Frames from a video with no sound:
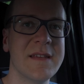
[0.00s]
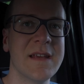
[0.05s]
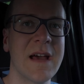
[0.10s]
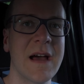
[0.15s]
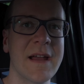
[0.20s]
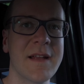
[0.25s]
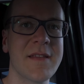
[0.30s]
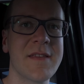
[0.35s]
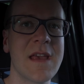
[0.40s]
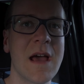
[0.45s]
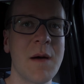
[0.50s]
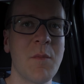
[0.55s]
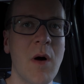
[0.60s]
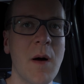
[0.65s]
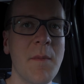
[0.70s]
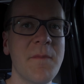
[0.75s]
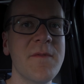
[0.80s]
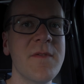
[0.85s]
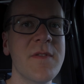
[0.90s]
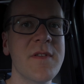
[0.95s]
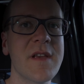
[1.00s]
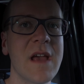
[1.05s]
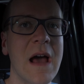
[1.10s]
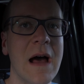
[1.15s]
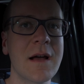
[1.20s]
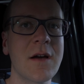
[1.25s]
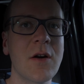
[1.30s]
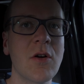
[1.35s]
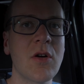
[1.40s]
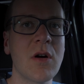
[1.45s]
Ja, jetzt hier am Hopfensee
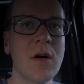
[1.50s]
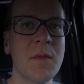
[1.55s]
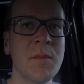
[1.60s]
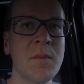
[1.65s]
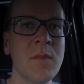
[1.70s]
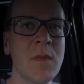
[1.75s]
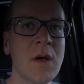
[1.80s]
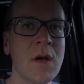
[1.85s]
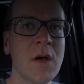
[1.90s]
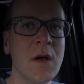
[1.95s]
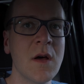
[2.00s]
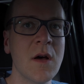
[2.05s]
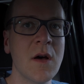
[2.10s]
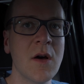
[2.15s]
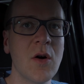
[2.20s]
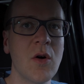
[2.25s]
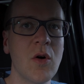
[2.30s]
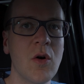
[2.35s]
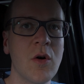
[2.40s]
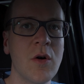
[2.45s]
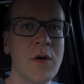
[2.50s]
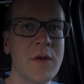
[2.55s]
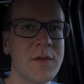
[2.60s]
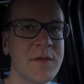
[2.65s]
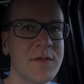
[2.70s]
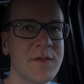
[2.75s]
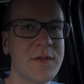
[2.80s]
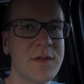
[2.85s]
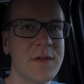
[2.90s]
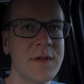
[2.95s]
angekommen
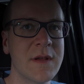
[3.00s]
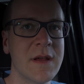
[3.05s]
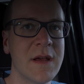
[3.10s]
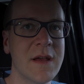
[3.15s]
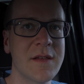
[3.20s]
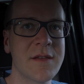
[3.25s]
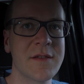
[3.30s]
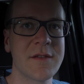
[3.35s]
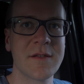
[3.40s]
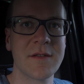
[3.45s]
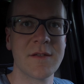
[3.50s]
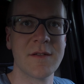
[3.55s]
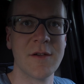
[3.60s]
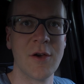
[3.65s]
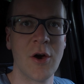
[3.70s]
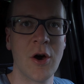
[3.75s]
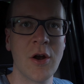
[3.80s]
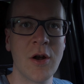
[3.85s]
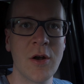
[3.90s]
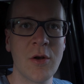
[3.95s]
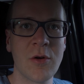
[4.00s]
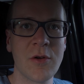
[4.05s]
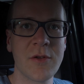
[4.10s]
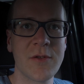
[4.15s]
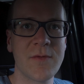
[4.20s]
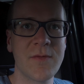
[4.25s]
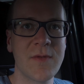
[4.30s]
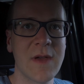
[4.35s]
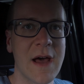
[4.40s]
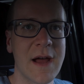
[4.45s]
und hier ist die Hölle
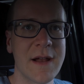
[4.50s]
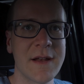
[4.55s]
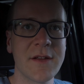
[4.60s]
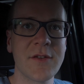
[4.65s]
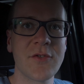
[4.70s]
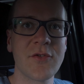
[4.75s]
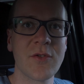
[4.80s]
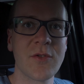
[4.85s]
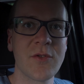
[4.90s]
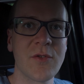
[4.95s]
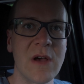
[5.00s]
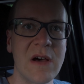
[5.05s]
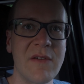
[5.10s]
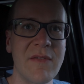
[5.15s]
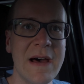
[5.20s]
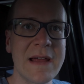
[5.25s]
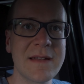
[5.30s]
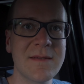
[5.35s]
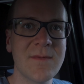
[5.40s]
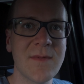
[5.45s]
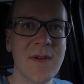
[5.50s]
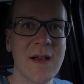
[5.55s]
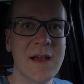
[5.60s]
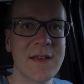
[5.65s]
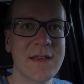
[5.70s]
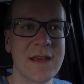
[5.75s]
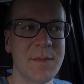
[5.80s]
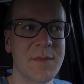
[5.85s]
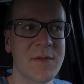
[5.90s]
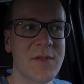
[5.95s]
los, wie eigentlich schon zu erwarten war.
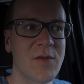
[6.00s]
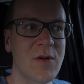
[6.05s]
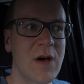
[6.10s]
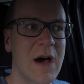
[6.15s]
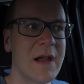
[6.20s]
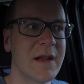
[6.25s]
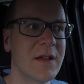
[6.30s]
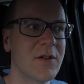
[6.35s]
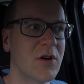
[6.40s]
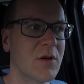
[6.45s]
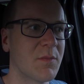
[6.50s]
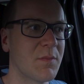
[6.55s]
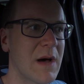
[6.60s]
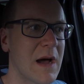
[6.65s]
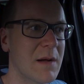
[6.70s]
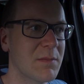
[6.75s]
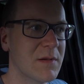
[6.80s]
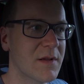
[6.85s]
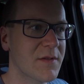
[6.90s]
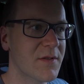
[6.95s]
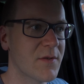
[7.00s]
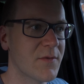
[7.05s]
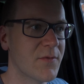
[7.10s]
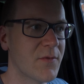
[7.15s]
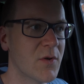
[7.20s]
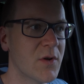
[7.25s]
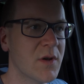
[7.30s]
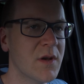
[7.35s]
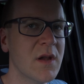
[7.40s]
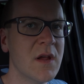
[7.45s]
Ich habe jetzt so gerade hier noch einen Parkplatz
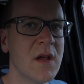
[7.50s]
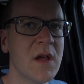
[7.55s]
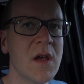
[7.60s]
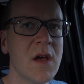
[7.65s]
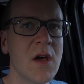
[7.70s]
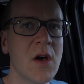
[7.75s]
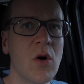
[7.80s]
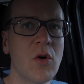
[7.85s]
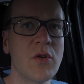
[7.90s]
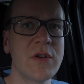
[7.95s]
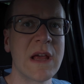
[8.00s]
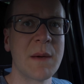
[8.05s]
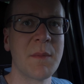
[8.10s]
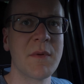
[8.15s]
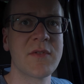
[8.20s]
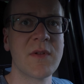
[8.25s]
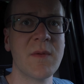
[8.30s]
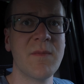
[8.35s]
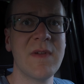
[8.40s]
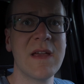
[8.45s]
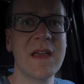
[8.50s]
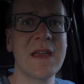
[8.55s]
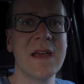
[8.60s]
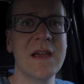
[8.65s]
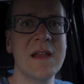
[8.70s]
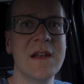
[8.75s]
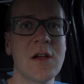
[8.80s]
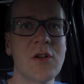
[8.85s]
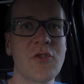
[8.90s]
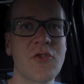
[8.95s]
gefunden und ich habe auf dem Weg
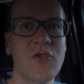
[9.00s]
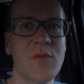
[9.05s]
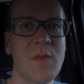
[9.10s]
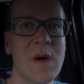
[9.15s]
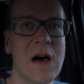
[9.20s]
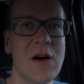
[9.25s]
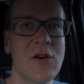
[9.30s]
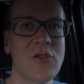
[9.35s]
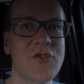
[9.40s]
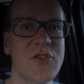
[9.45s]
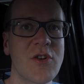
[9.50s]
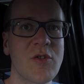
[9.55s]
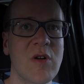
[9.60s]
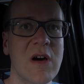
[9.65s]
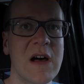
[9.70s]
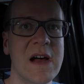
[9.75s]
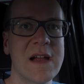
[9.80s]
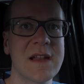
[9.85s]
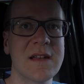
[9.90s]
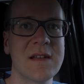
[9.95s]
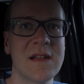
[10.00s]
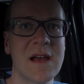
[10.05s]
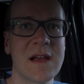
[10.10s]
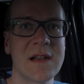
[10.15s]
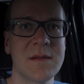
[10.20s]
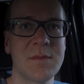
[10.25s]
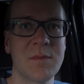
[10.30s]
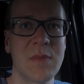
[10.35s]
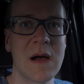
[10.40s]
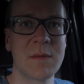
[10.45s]
hierhin auch schon mal Ausschau gehalten nach
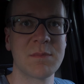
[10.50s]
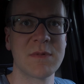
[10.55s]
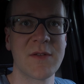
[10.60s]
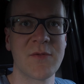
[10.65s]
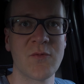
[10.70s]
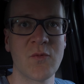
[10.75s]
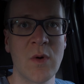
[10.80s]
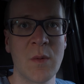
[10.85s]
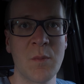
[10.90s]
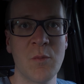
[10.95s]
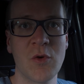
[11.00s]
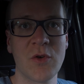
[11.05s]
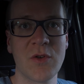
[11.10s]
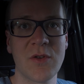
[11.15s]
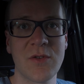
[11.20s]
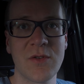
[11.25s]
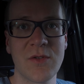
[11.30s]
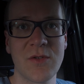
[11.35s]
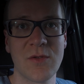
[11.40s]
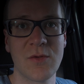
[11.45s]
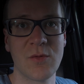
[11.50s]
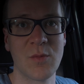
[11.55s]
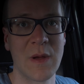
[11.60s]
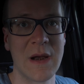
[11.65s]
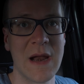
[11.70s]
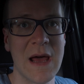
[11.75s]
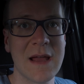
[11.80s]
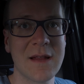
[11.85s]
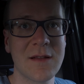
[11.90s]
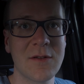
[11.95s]
einem Parkplatz, wo man möglichst
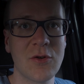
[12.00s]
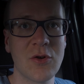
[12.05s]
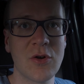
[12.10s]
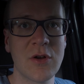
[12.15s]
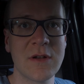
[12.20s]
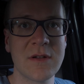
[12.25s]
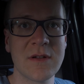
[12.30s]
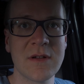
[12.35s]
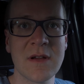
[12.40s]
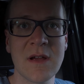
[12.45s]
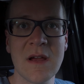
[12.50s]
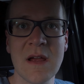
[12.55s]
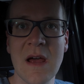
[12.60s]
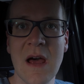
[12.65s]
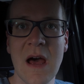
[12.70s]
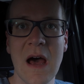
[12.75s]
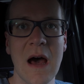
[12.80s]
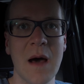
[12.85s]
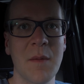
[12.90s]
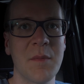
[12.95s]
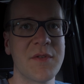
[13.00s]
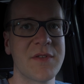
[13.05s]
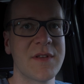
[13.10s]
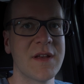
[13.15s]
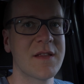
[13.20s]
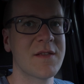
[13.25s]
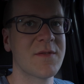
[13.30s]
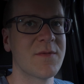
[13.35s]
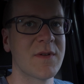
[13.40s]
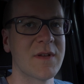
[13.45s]
übernachten könnte. Aber bis
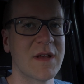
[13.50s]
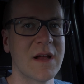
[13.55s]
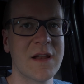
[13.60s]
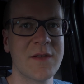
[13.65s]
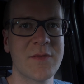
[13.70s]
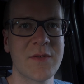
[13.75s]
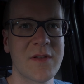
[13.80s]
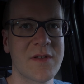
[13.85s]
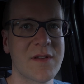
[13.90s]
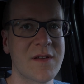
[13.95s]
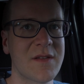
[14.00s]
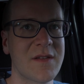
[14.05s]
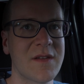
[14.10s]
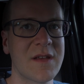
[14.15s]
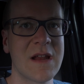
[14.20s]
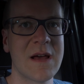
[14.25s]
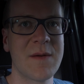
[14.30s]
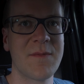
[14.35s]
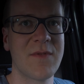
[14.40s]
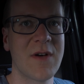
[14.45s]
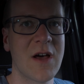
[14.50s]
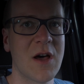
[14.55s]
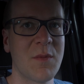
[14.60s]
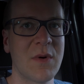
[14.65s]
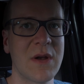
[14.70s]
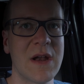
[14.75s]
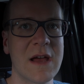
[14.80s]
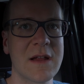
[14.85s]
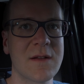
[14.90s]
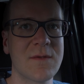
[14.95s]
jetzt, alles was ich gesehen habe, war
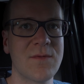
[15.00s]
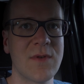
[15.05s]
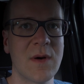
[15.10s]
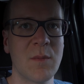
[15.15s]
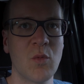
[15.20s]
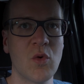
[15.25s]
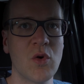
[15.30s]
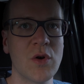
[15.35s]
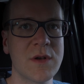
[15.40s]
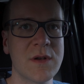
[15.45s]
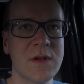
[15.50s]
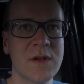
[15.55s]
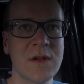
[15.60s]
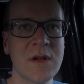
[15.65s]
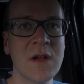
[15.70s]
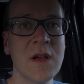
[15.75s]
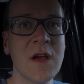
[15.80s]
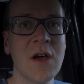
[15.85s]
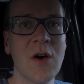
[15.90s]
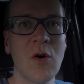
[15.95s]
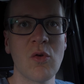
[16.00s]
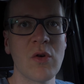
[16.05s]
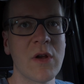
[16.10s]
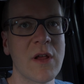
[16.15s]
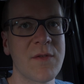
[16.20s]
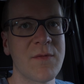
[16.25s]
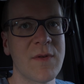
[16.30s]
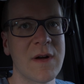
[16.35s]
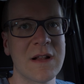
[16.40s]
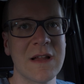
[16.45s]
Übernachten verboten oder
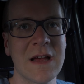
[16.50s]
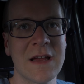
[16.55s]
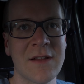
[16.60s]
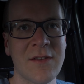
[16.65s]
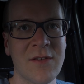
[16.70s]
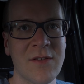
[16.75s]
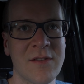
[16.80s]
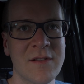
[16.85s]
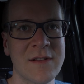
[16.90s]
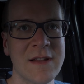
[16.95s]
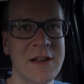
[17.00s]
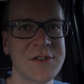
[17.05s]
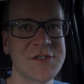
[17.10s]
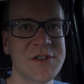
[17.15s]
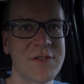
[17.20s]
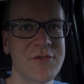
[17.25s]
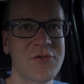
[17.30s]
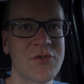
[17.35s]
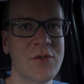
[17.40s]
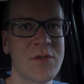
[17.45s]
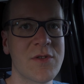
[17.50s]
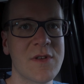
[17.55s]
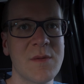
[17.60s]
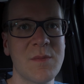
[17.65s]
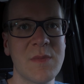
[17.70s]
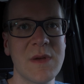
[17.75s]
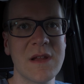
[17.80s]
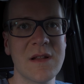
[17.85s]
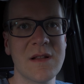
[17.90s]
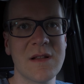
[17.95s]
es war klar, dass es in
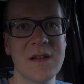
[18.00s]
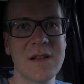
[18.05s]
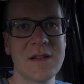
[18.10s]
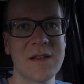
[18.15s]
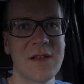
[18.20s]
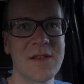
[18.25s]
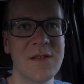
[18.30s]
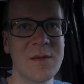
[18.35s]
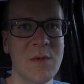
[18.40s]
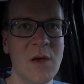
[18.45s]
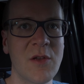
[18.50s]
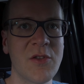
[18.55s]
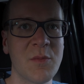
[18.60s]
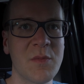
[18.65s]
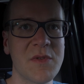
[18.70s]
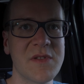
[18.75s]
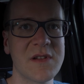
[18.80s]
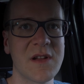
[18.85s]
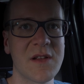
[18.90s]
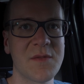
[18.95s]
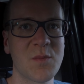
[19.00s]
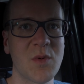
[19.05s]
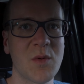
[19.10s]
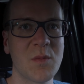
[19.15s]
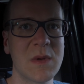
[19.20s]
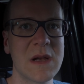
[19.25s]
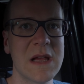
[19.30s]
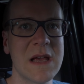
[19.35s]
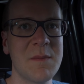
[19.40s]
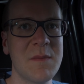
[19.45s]
Landschaftsschutzgebieten liegt. Das ist nämlich auch so ein bisschen das
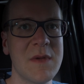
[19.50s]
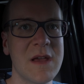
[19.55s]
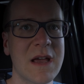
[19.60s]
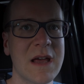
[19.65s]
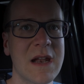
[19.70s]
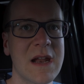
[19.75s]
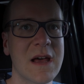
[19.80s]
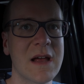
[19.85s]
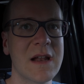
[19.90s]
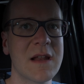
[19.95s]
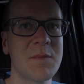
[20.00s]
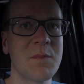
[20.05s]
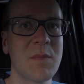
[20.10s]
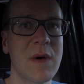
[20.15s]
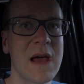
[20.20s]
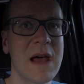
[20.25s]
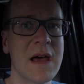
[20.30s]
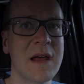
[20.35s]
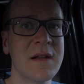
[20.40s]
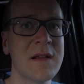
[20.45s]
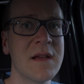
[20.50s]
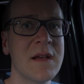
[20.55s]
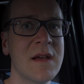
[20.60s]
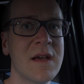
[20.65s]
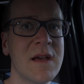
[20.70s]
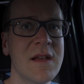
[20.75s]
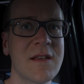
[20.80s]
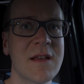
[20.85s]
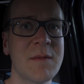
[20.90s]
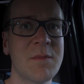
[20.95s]
Problem hier generell in Bayern.
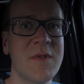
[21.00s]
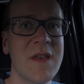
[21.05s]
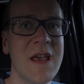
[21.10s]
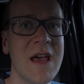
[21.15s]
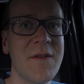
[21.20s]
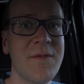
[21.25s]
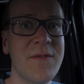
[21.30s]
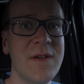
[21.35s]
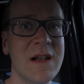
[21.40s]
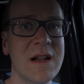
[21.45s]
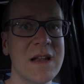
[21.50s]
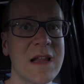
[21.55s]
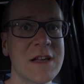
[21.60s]
Es gibt sehr viele